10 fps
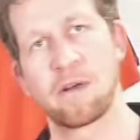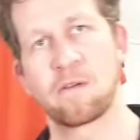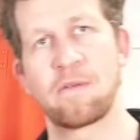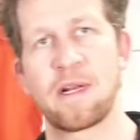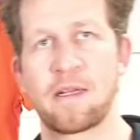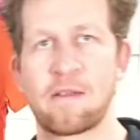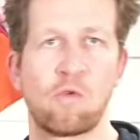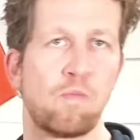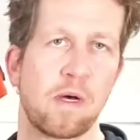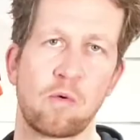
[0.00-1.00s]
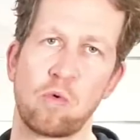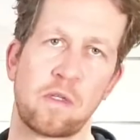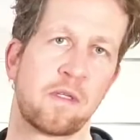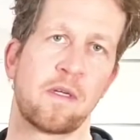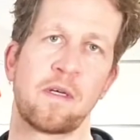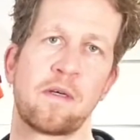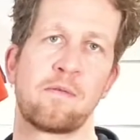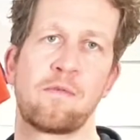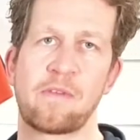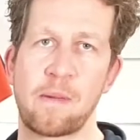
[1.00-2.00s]
Also wirklich super gut äh,
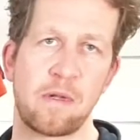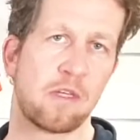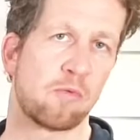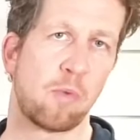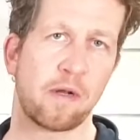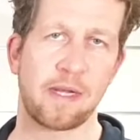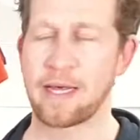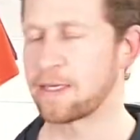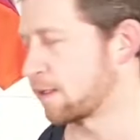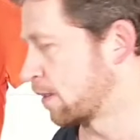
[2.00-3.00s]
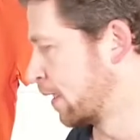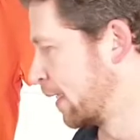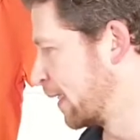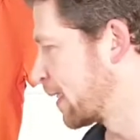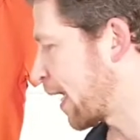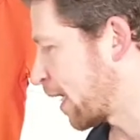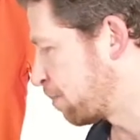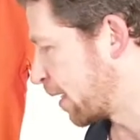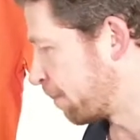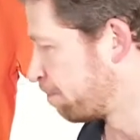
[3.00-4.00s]
für sämtliche Sportarten
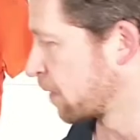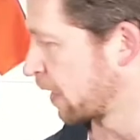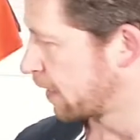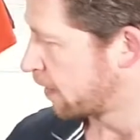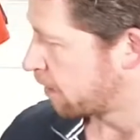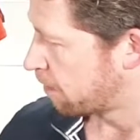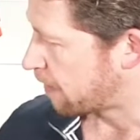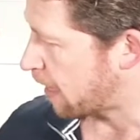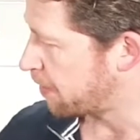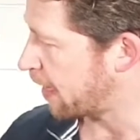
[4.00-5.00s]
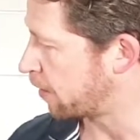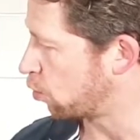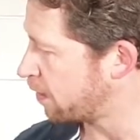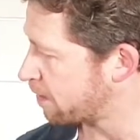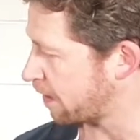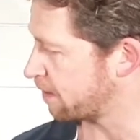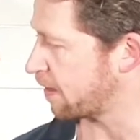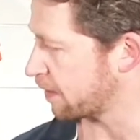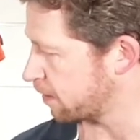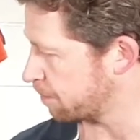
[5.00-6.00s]
tragbar. Wir haben hier eine
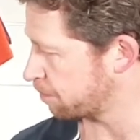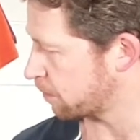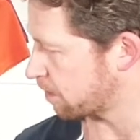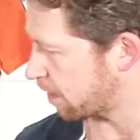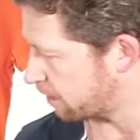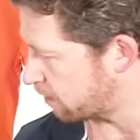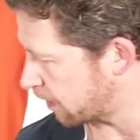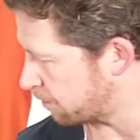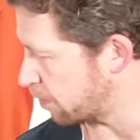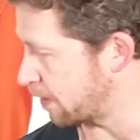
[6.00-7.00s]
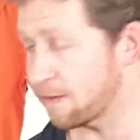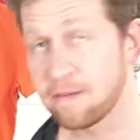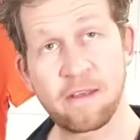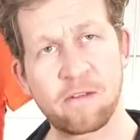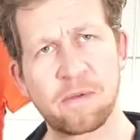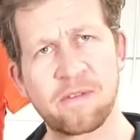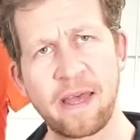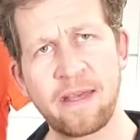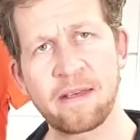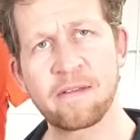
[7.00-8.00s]
Unisex-Jacke, das heißt sie geht von XS bis
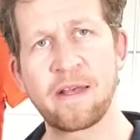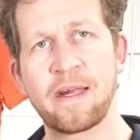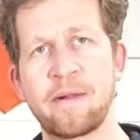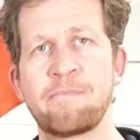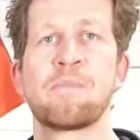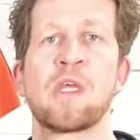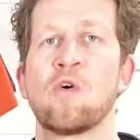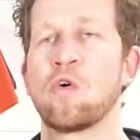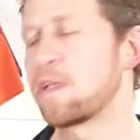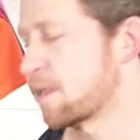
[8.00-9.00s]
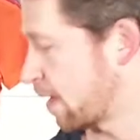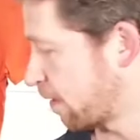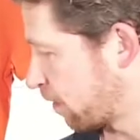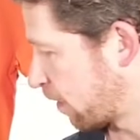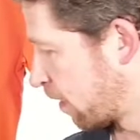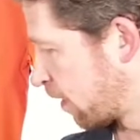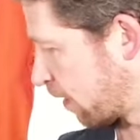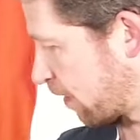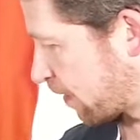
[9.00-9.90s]
3XL und ich kann sie in der